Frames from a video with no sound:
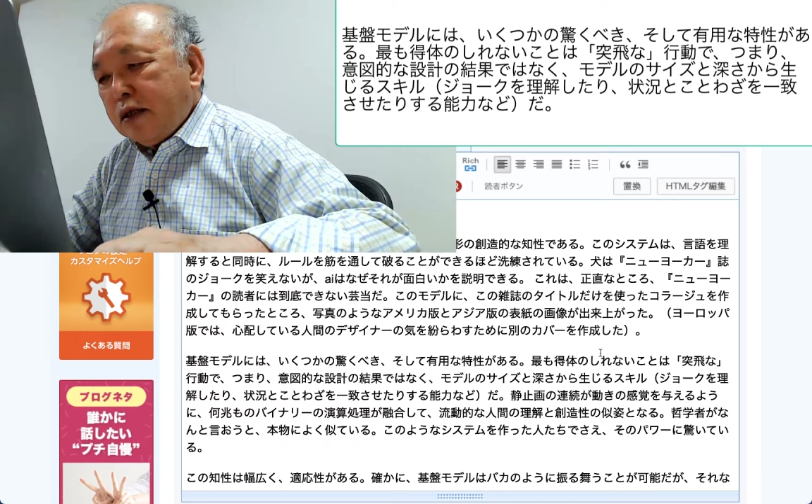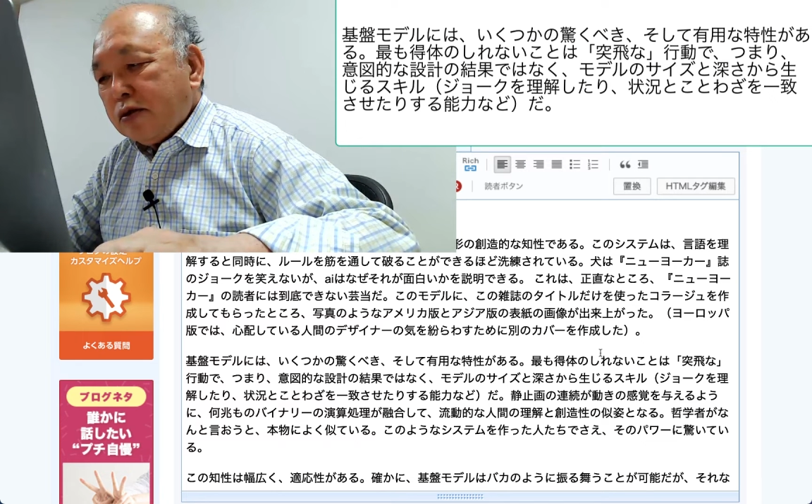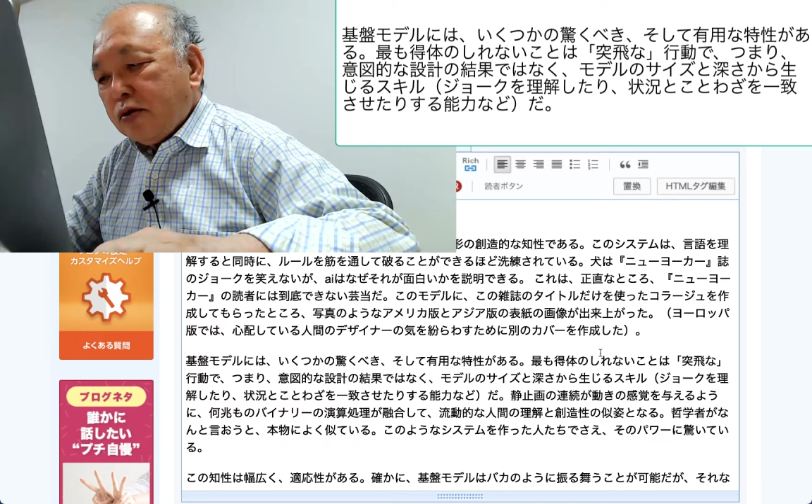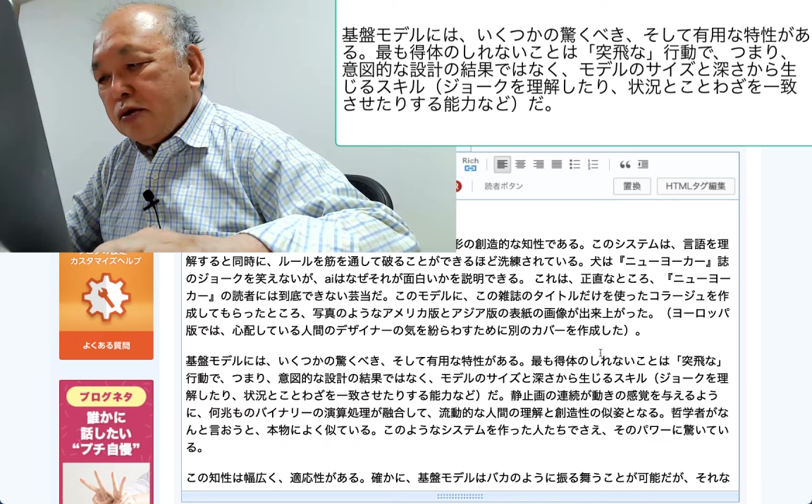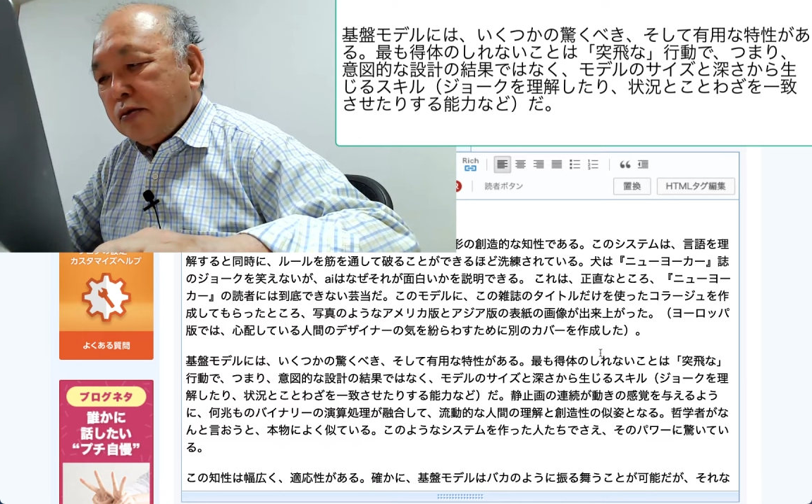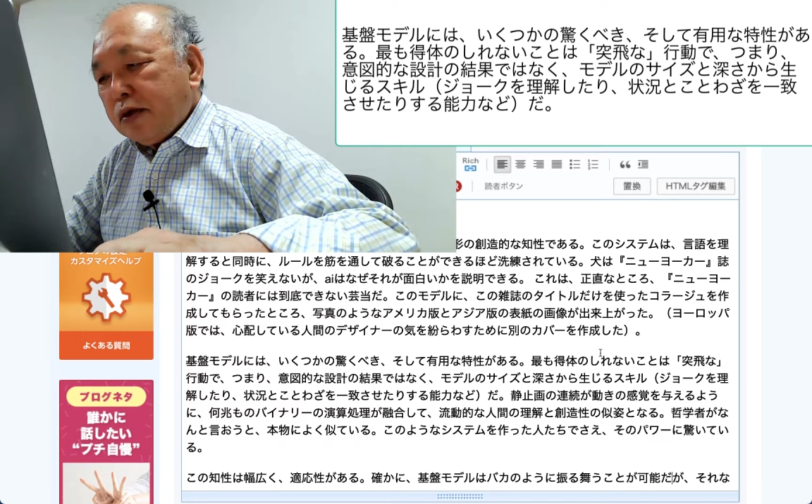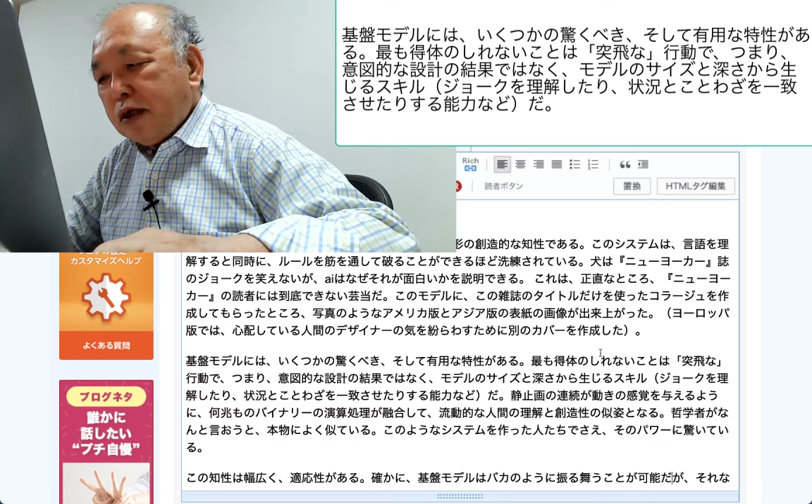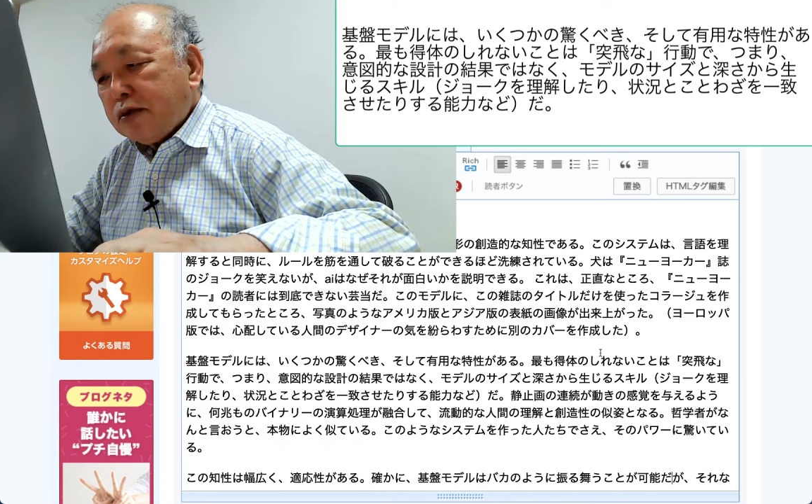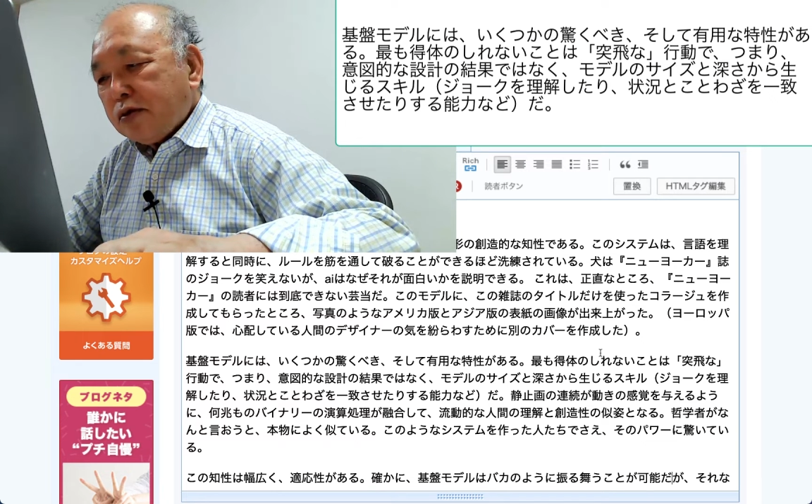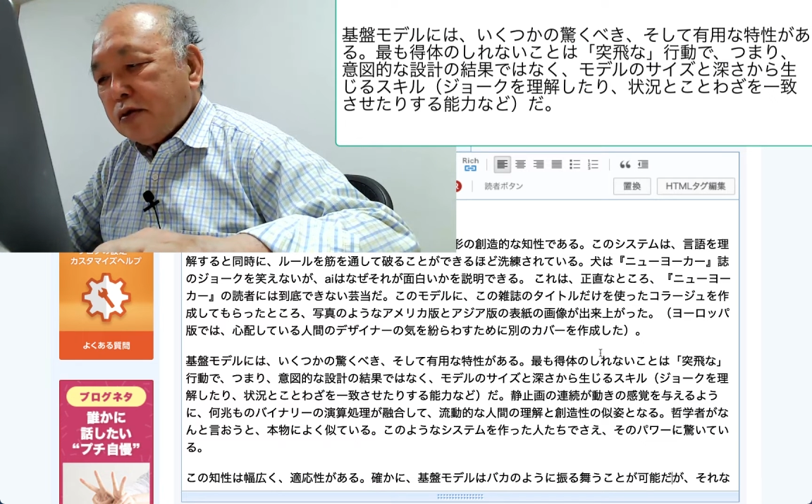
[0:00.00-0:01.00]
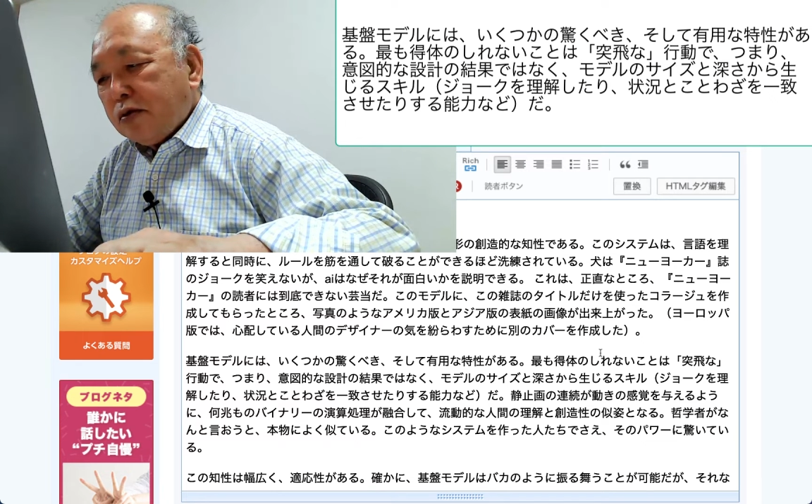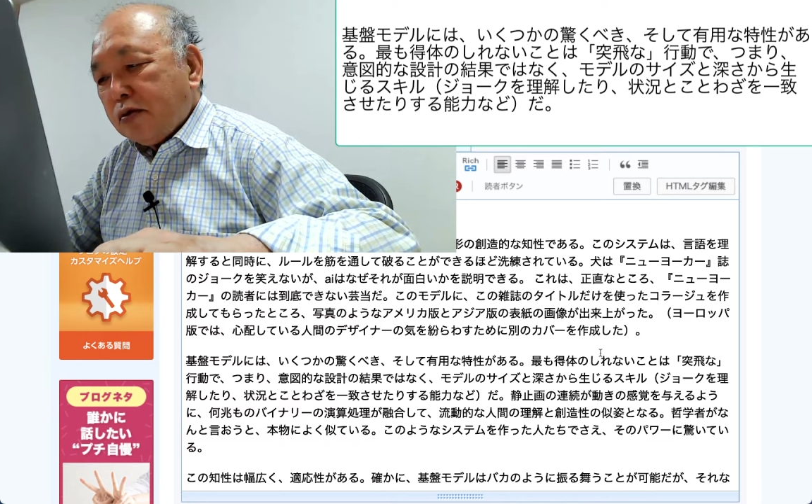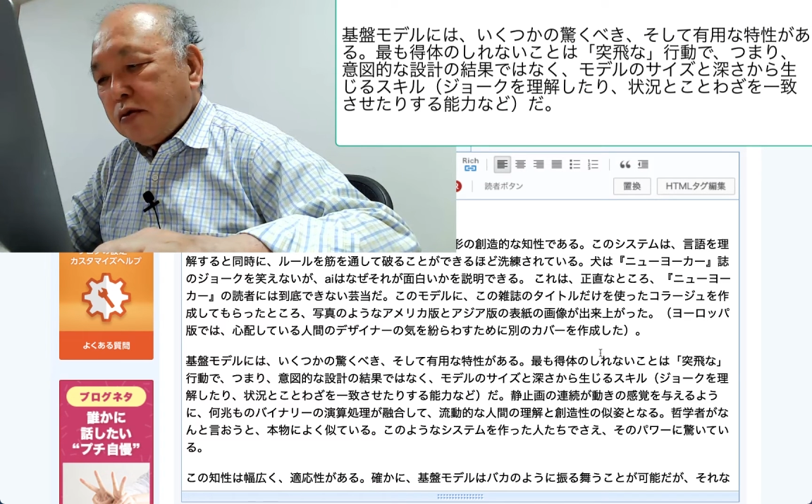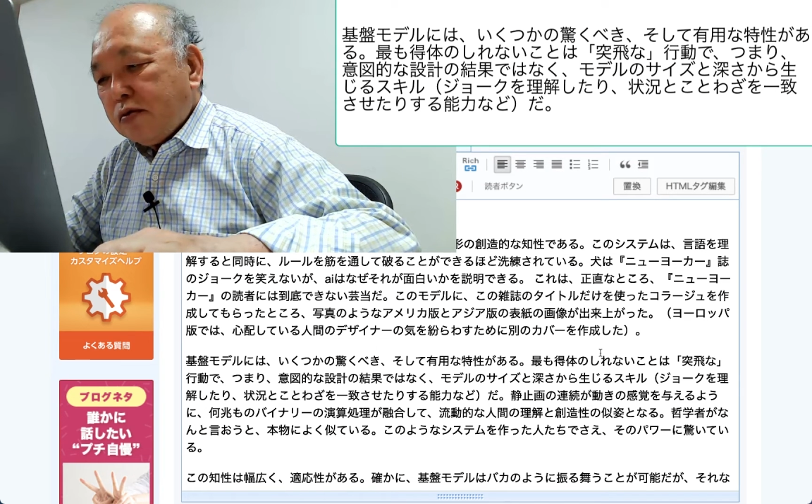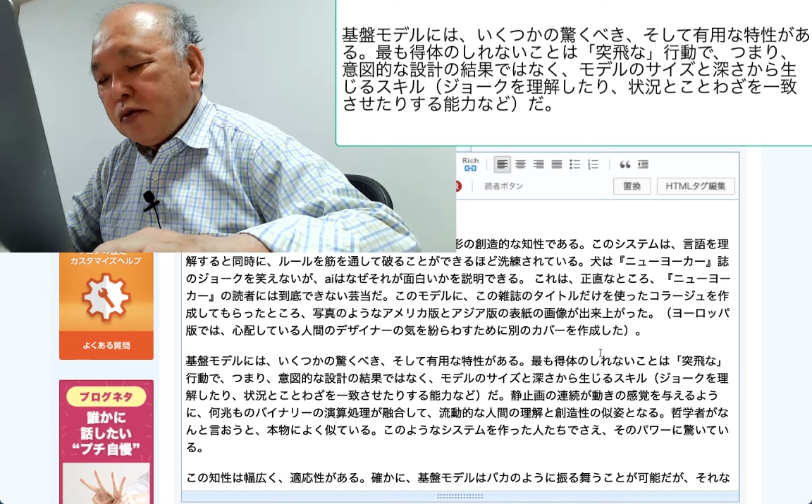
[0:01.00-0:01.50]
とんでもないその
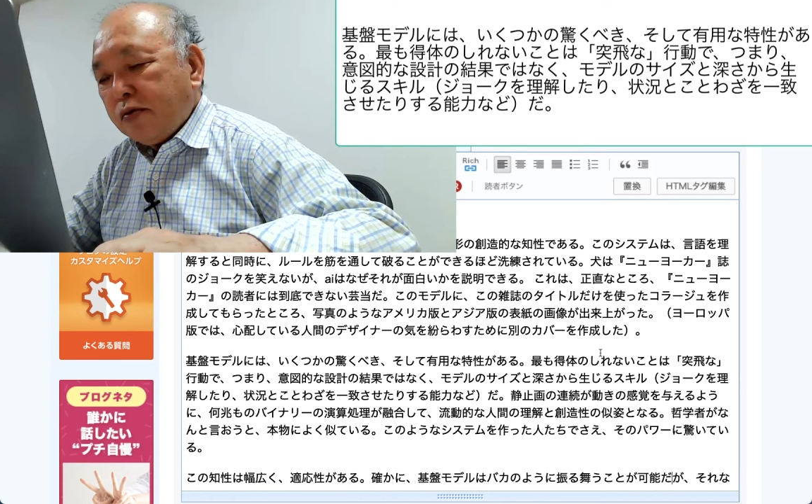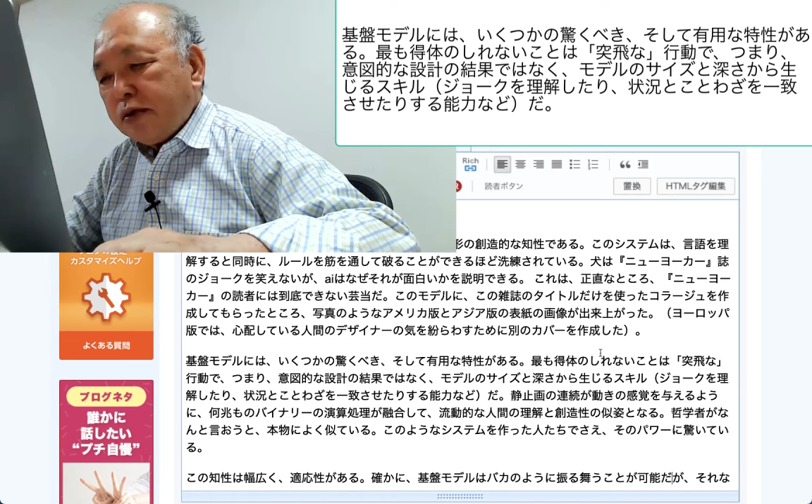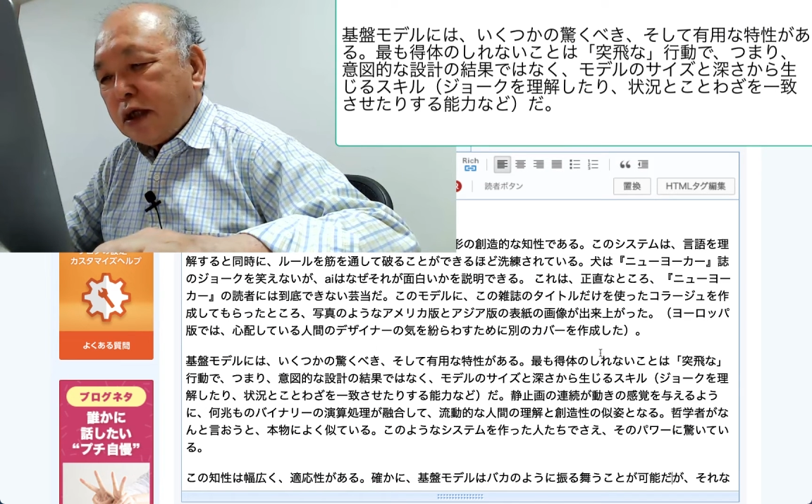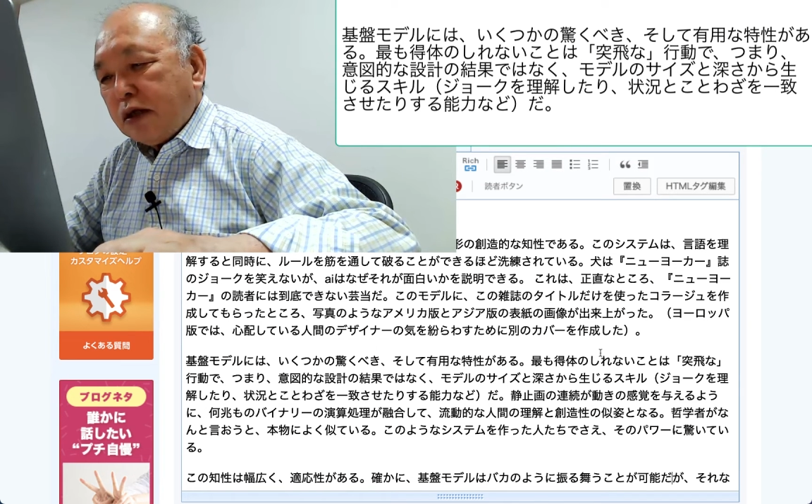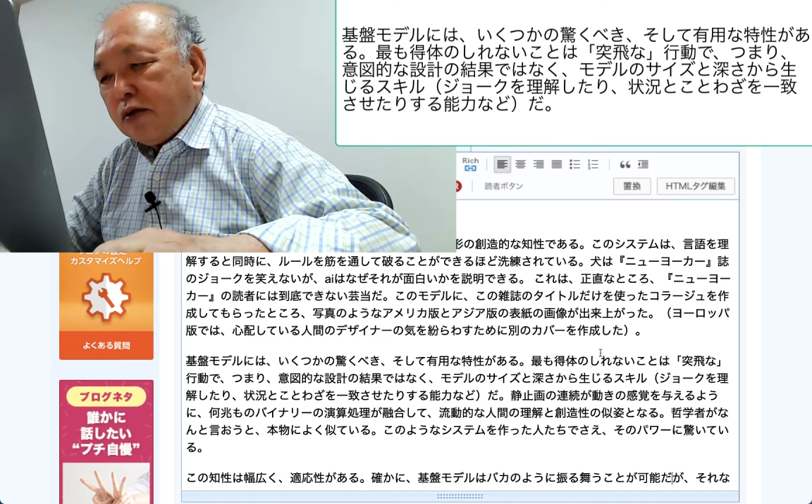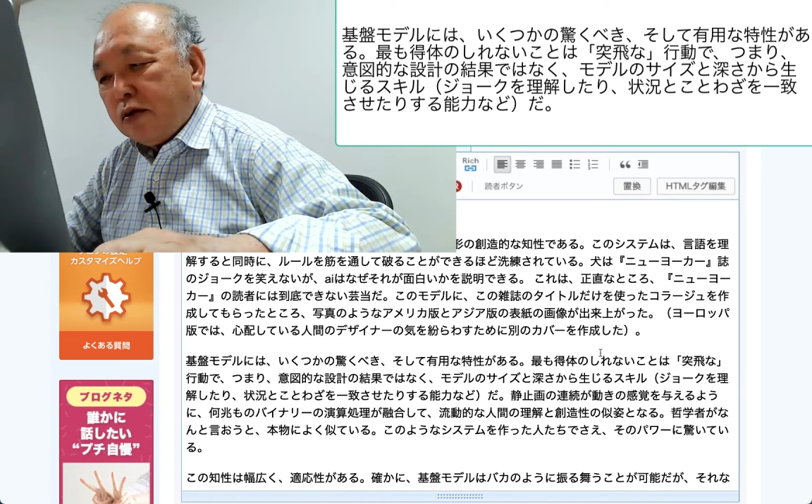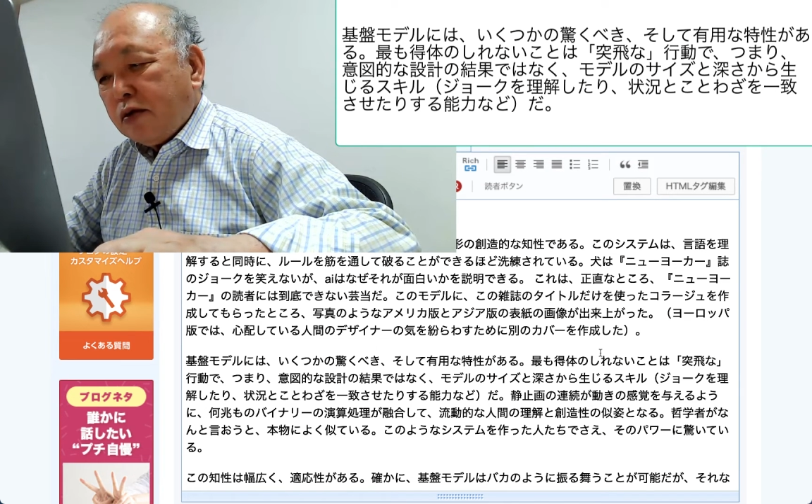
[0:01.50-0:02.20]
フォーミュラーを